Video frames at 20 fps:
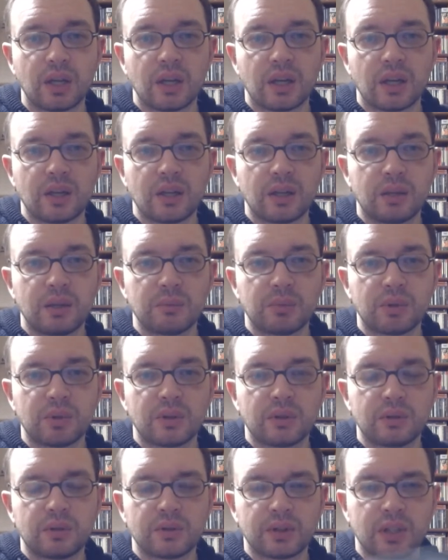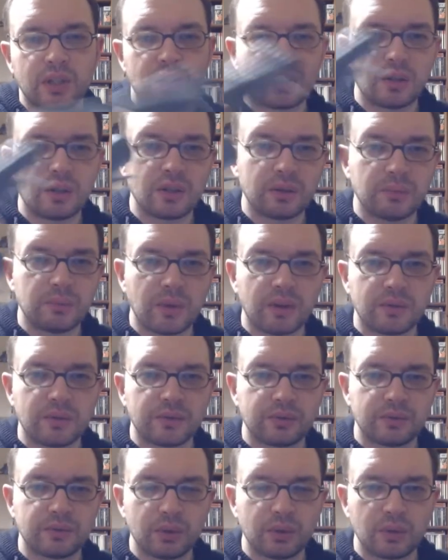E, bo kaszalot ma
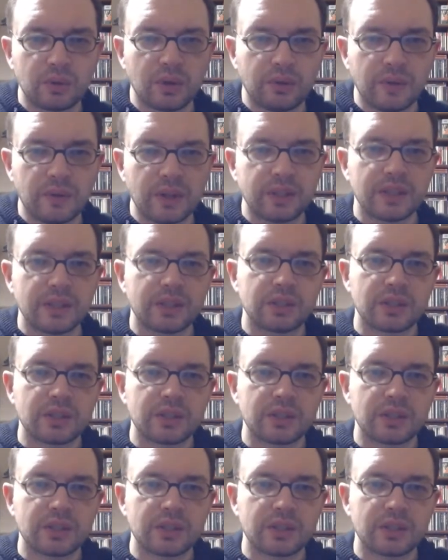wdrukowane,